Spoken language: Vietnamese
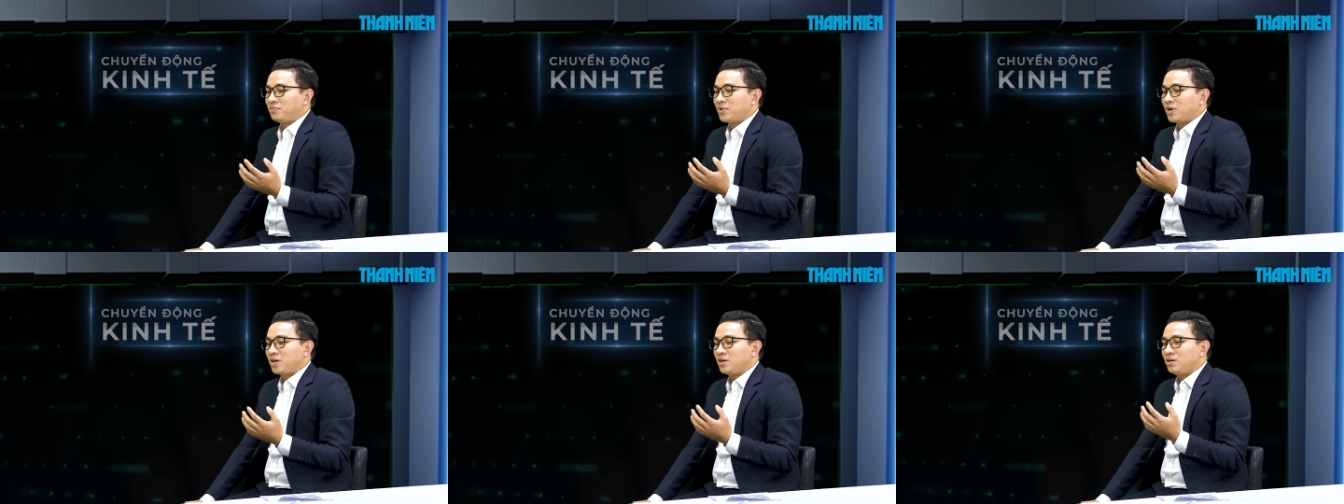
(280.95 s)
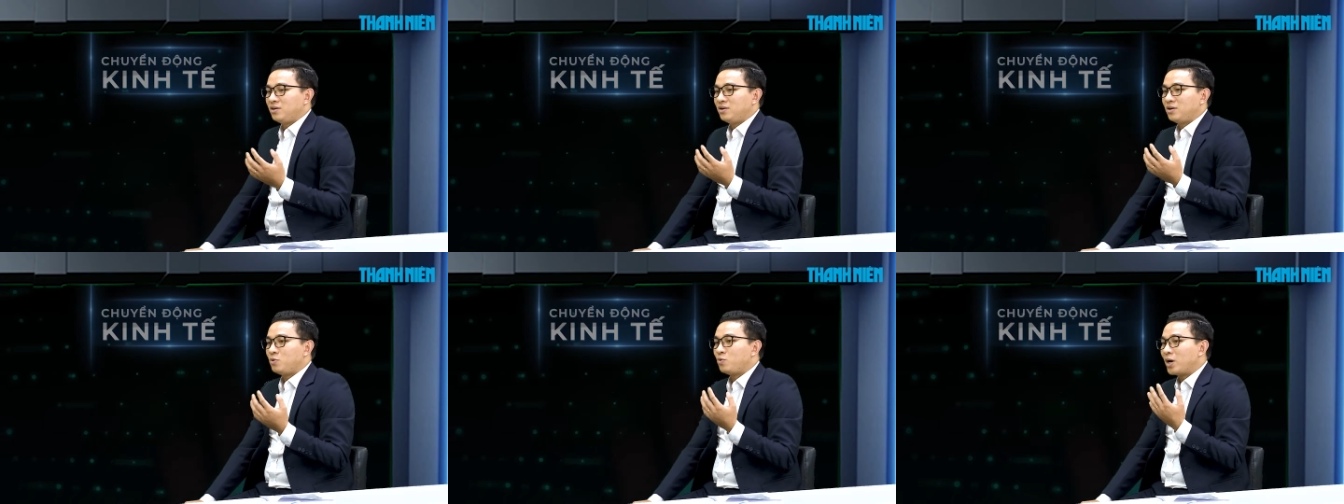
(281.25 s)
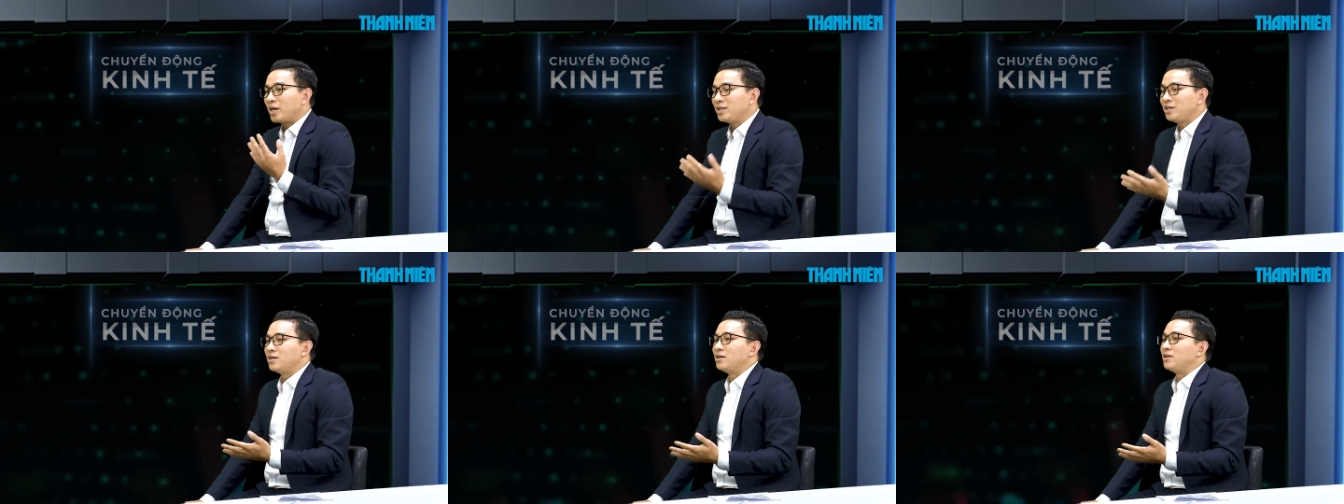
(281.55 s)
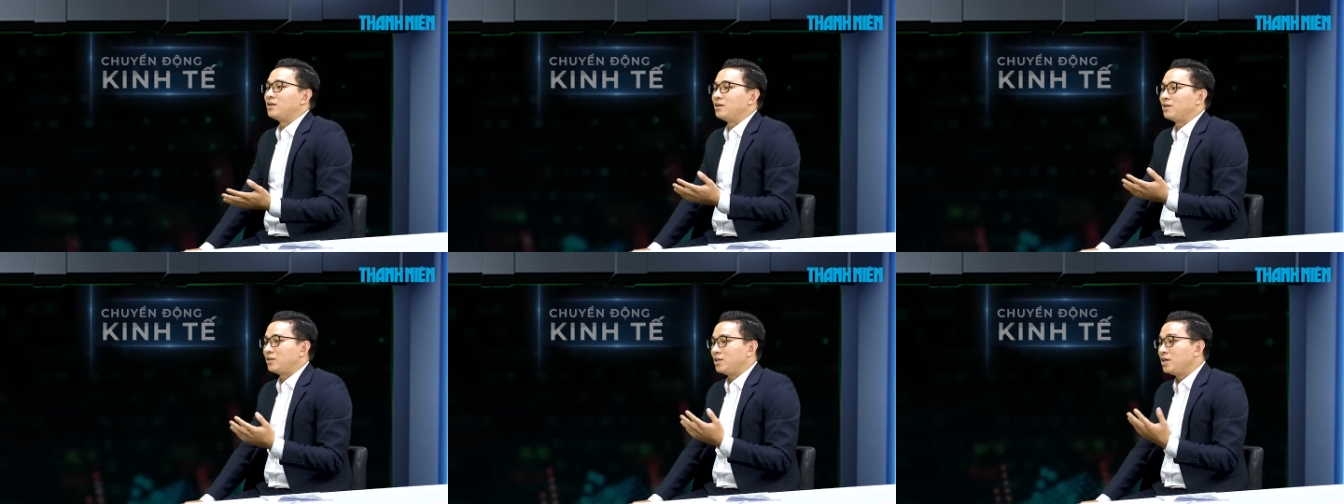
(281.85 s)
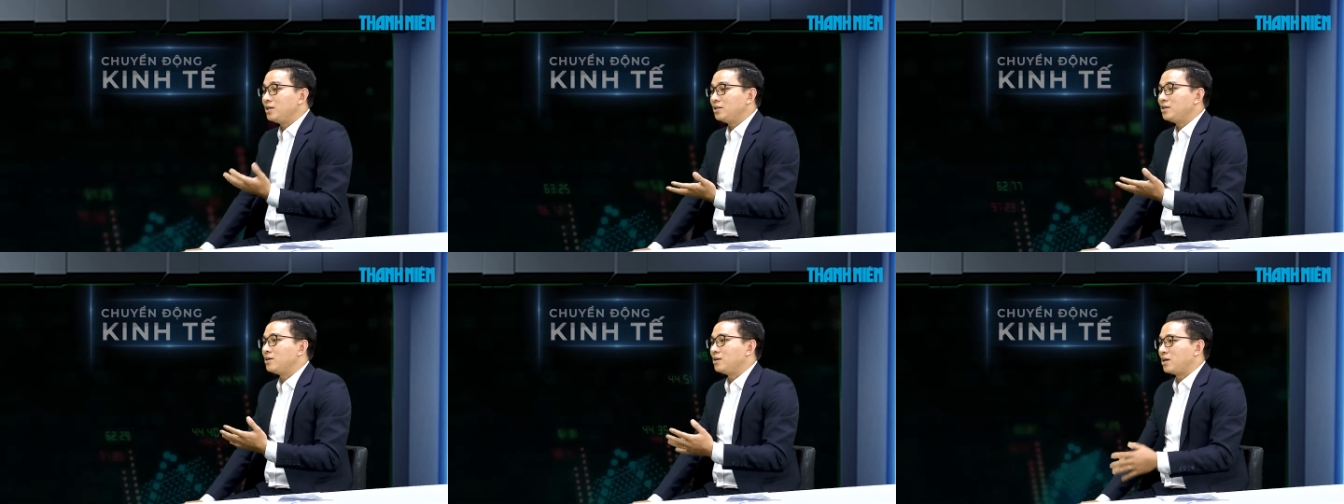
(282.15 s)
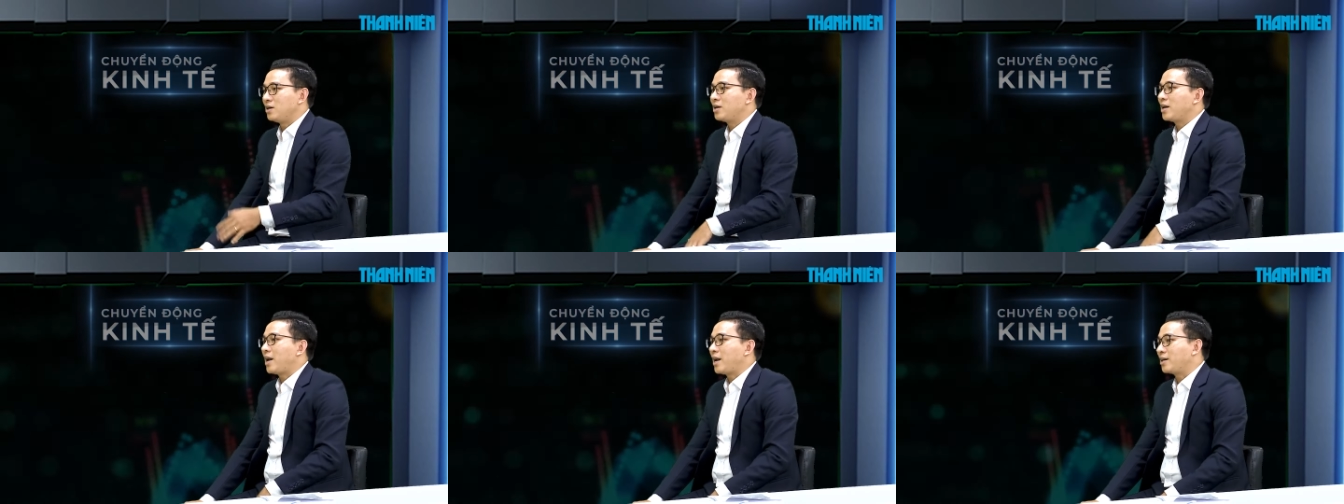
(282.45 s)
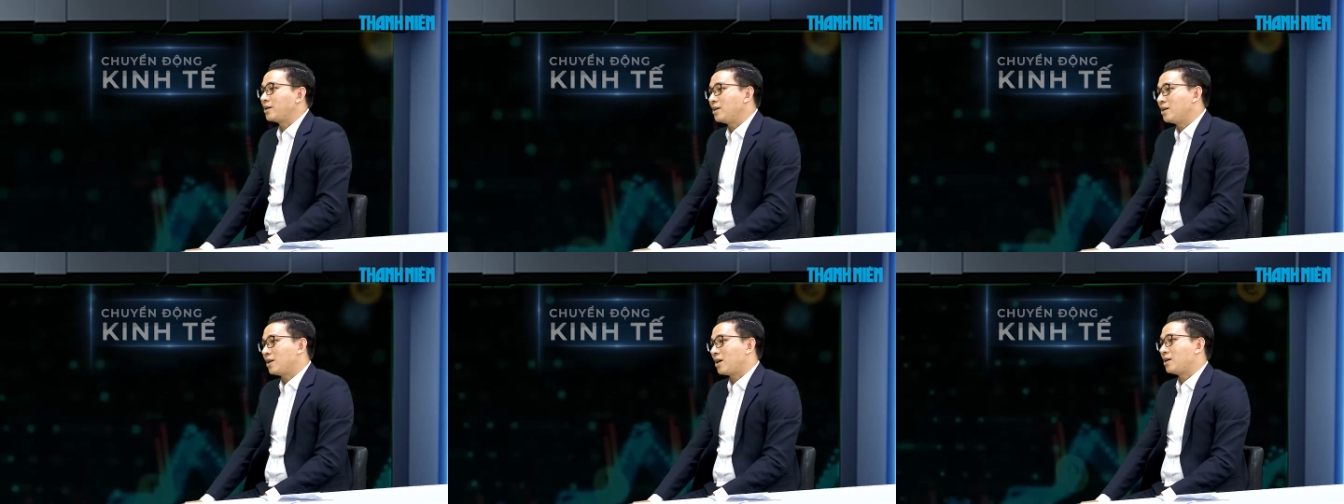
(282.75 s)
cái cái quá trình tiến trình nâng
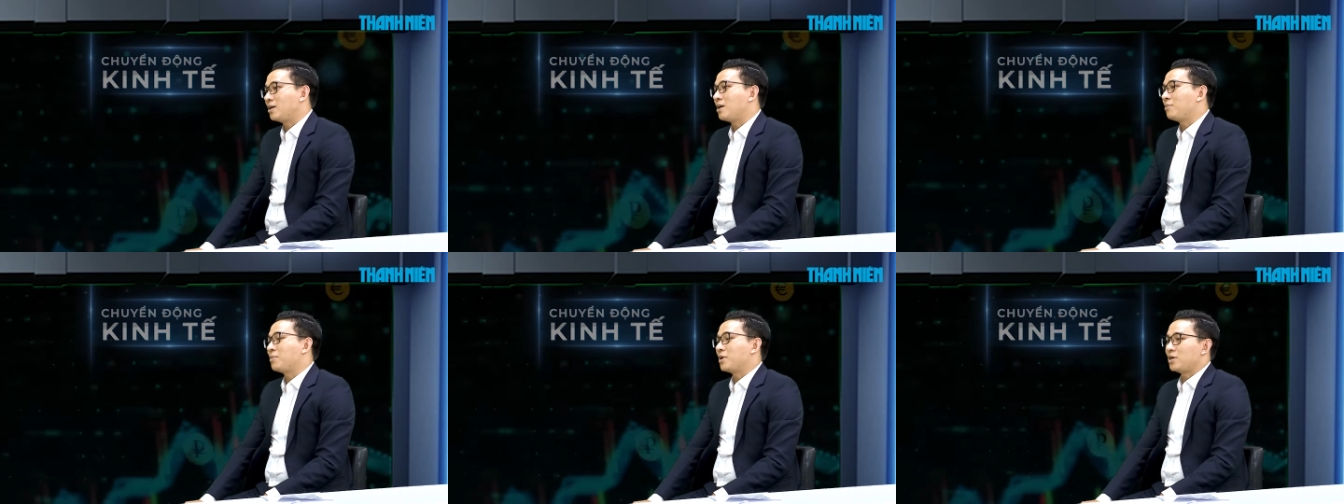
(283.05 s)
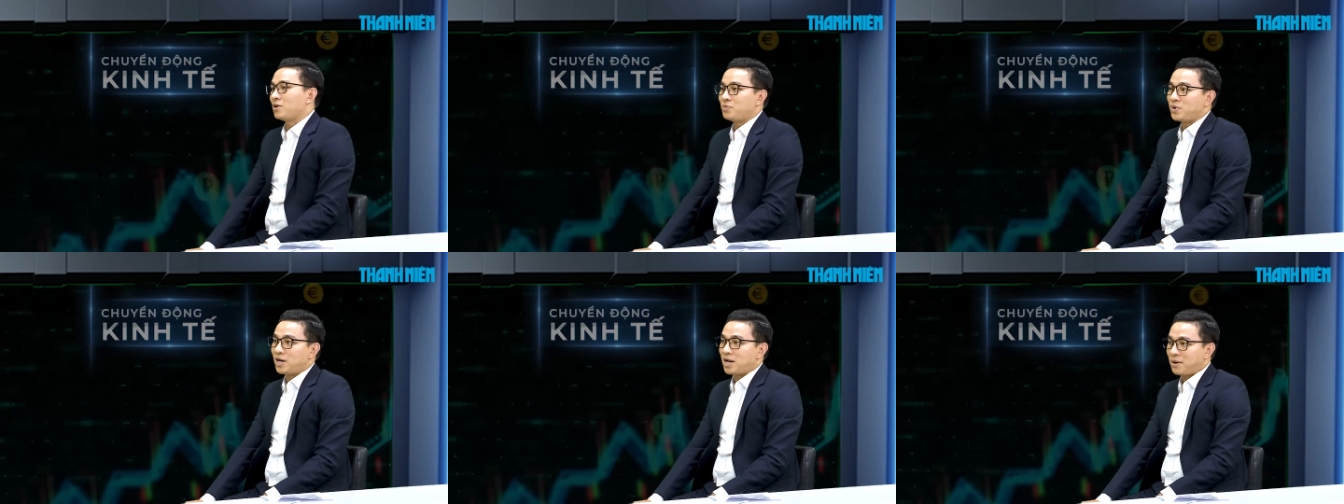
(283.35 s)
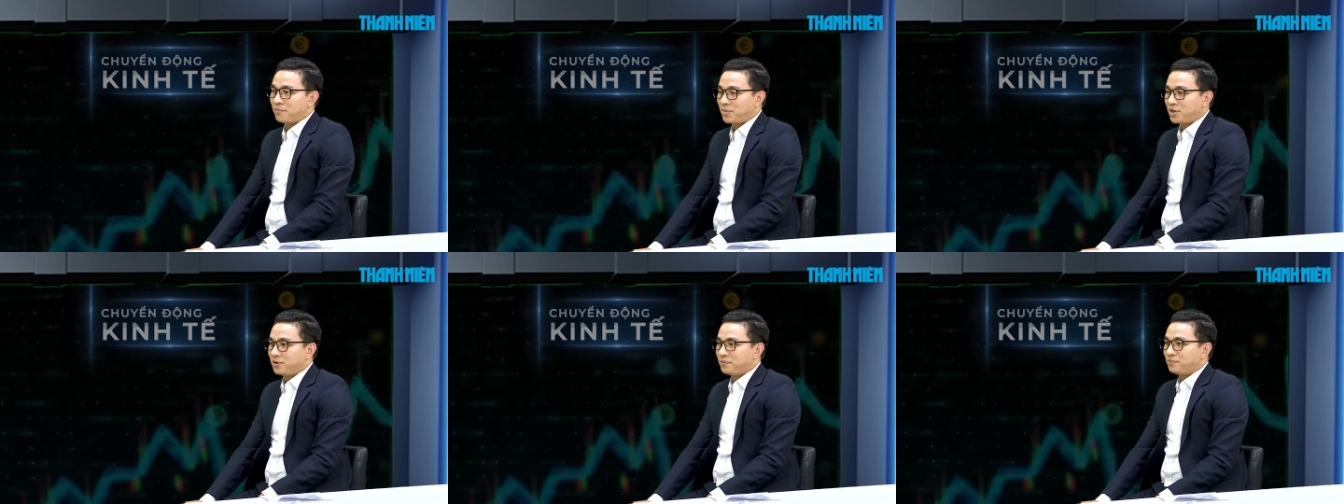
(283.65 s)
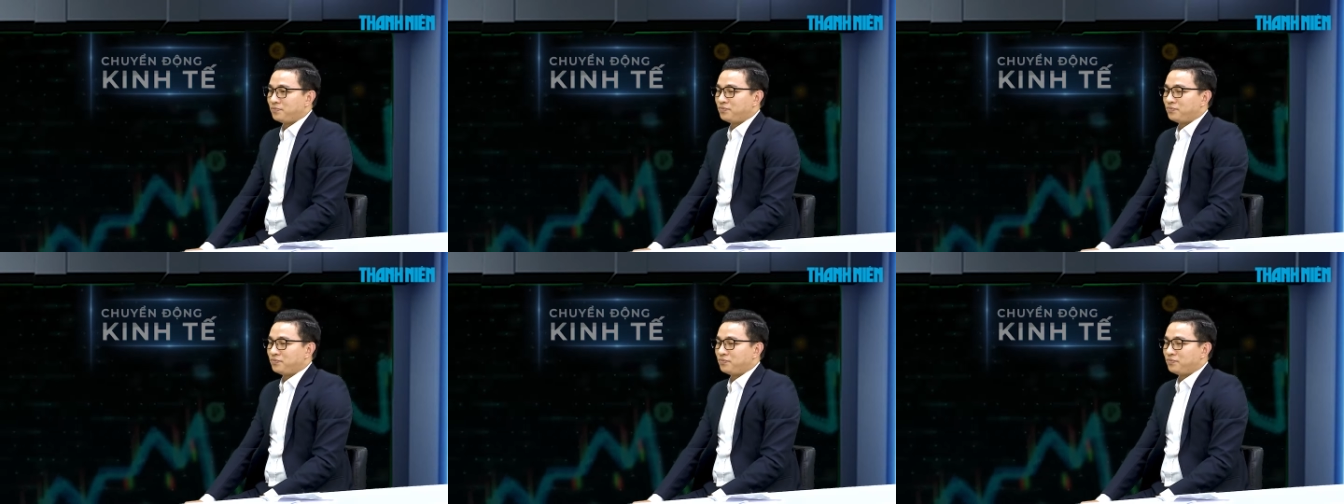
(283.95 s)
hạng đến hai năm 2025 á